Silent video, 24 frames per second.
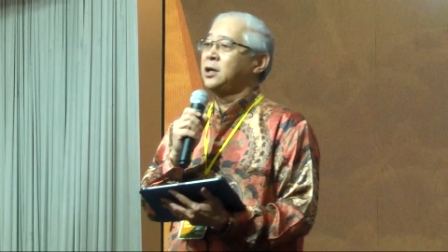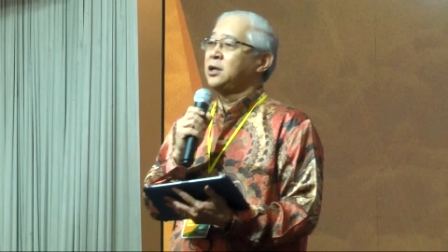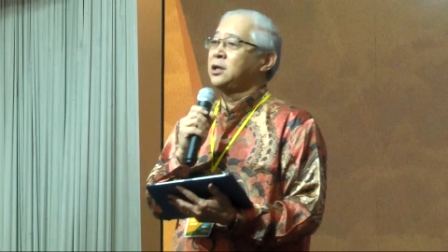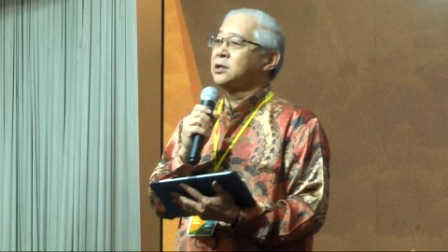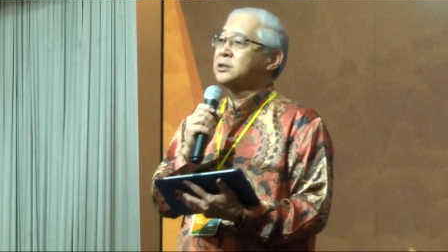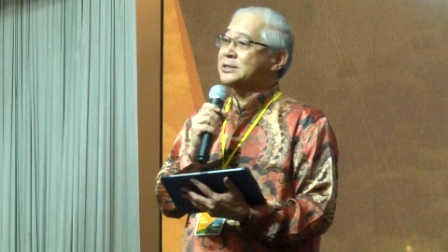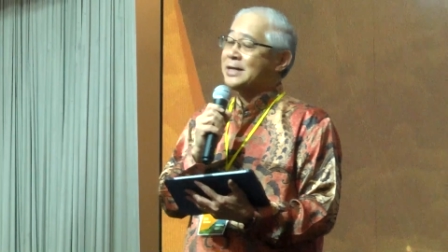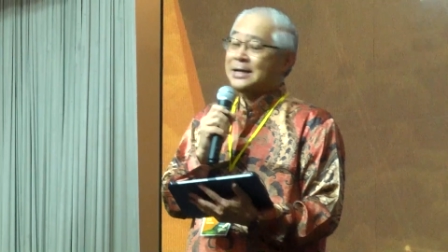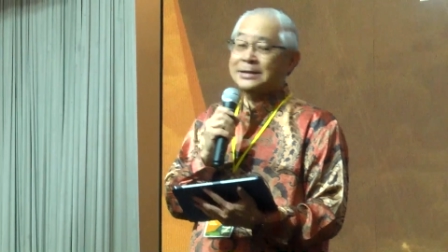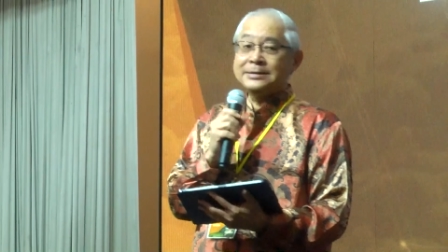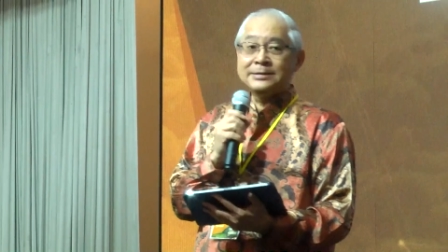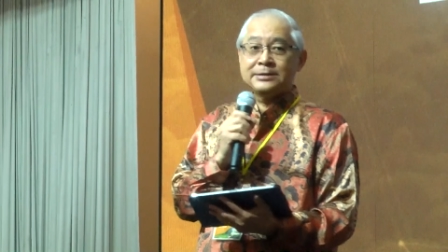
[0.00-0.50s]

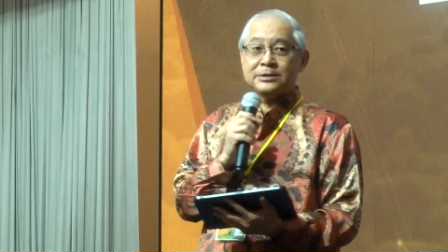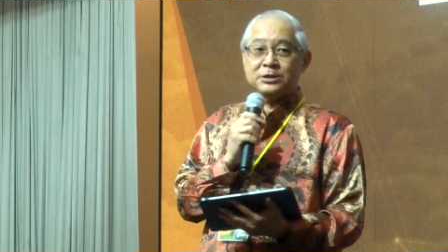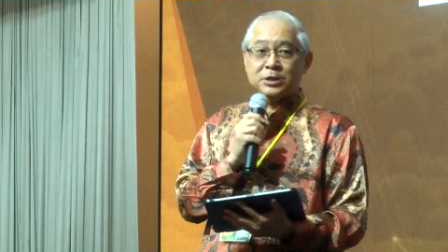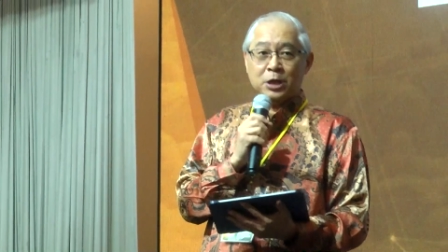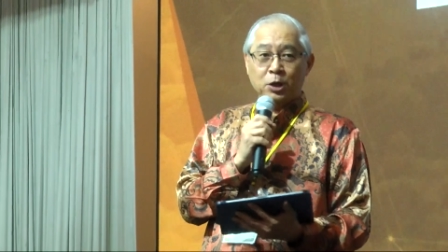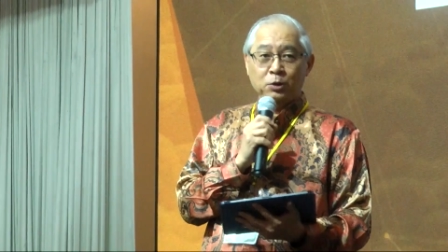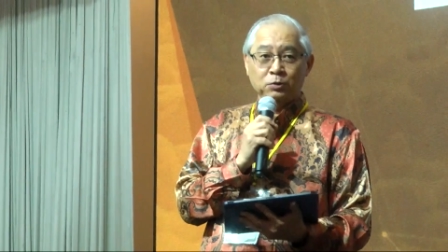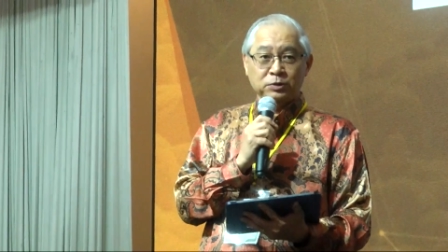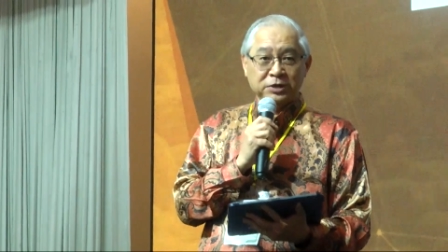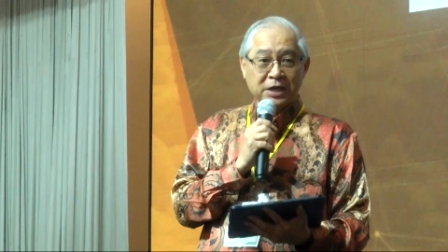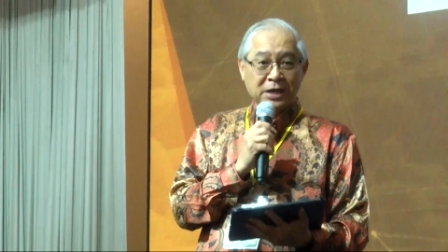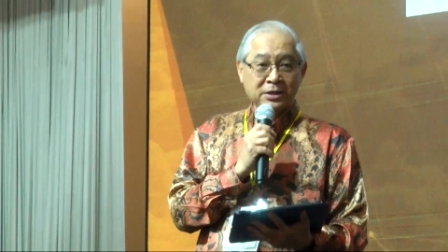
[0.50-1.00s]
张晓
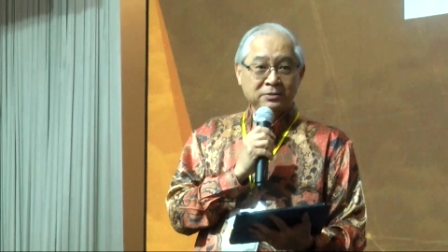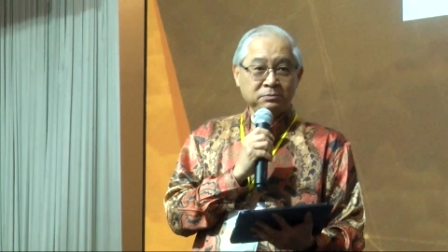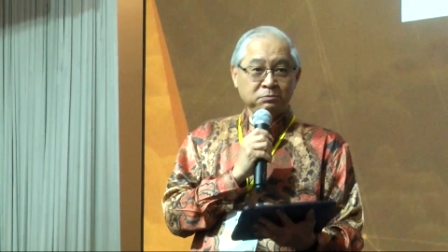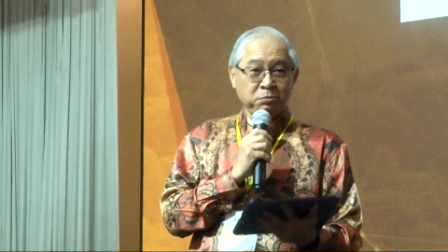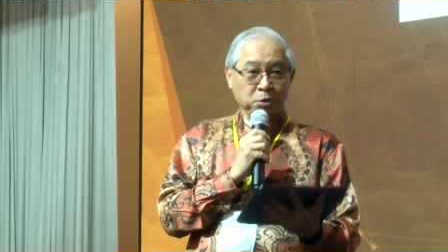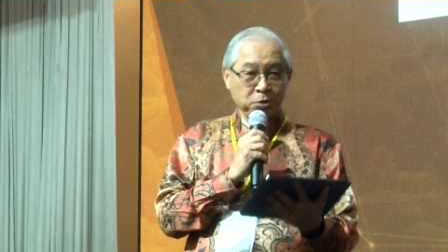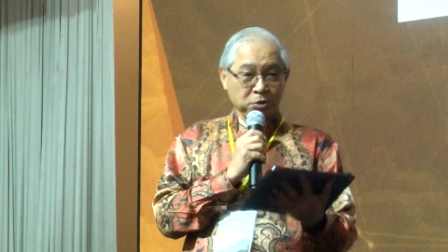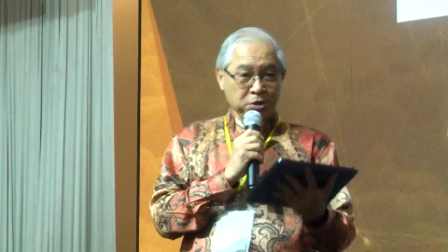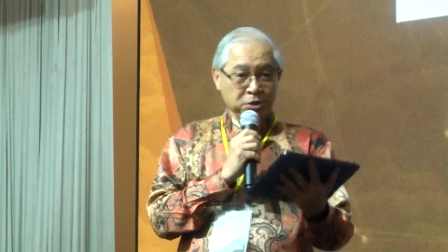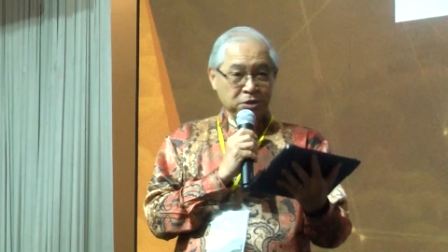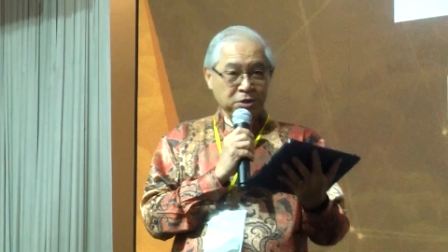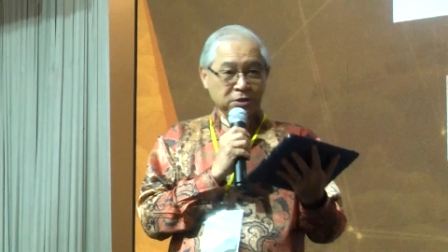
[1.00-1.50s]
丹博
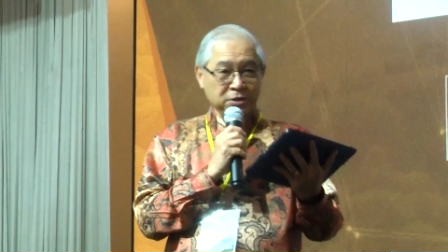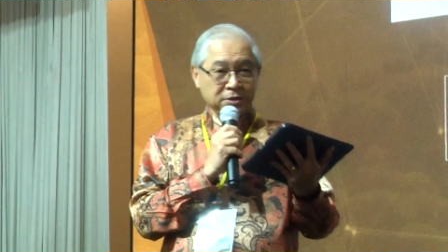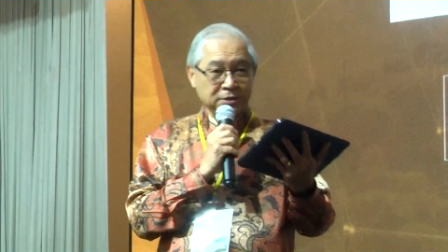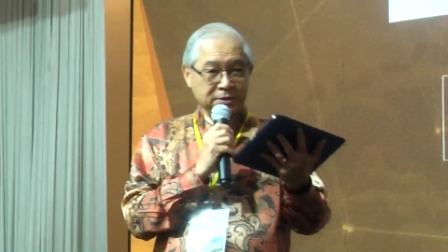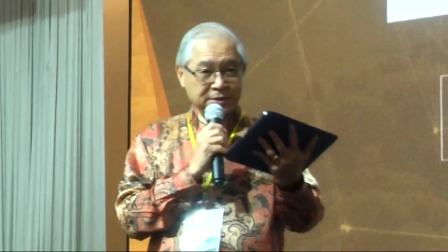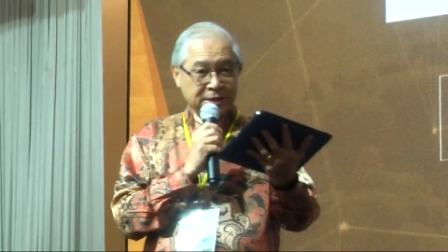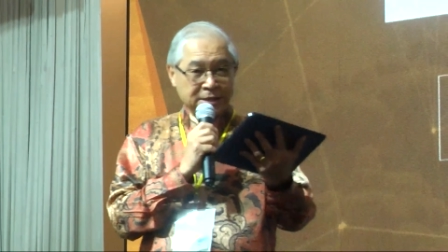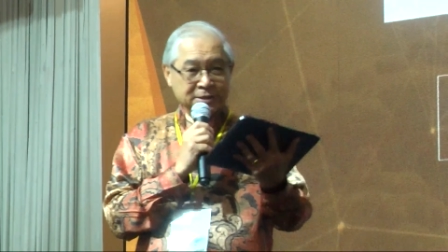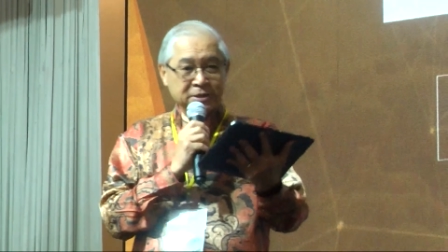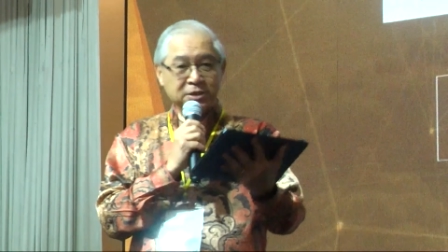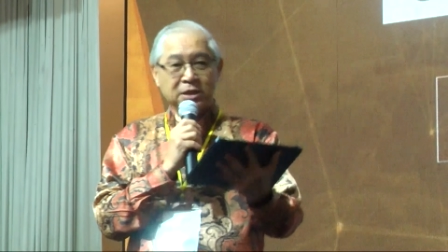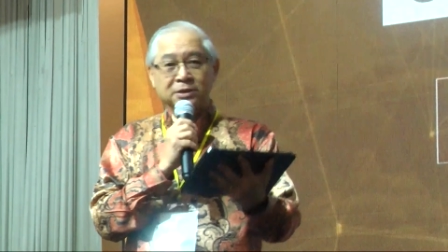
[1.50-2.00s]
士，
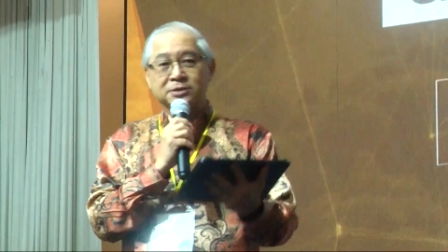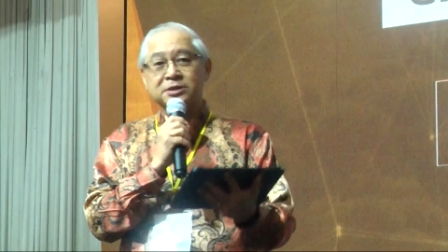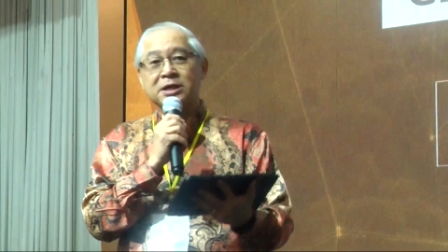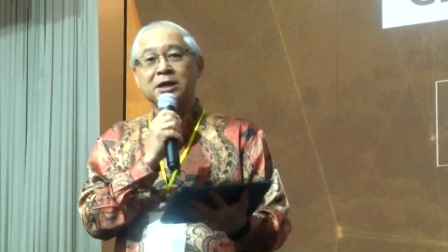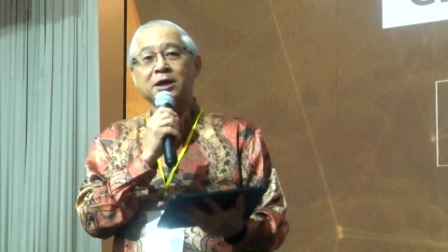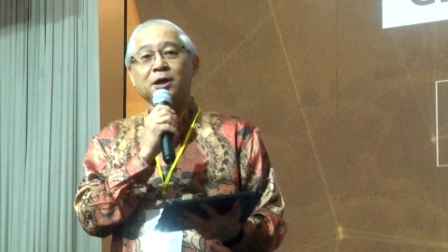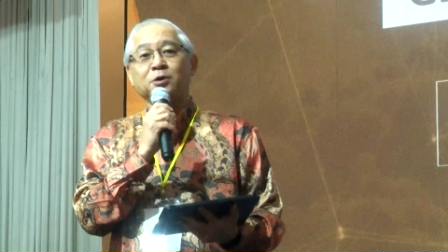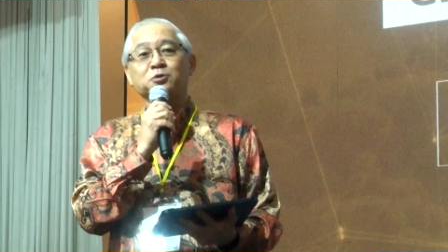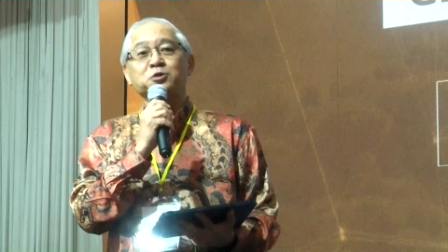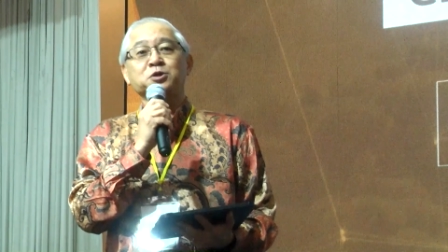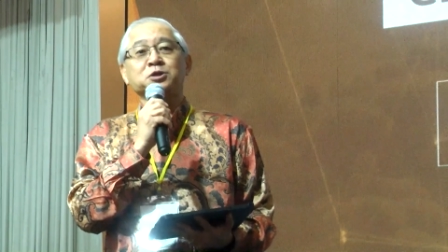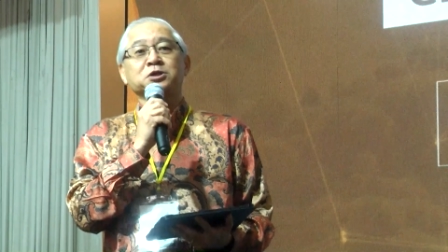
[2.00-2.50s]
张小张
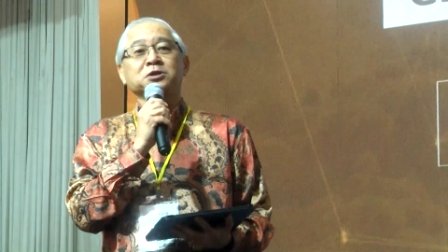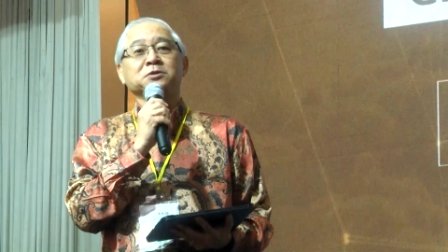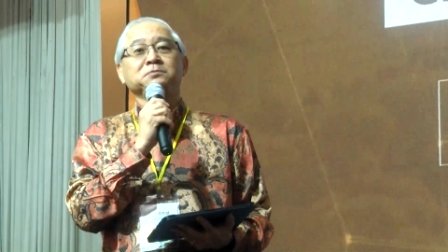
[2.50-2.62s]
老师。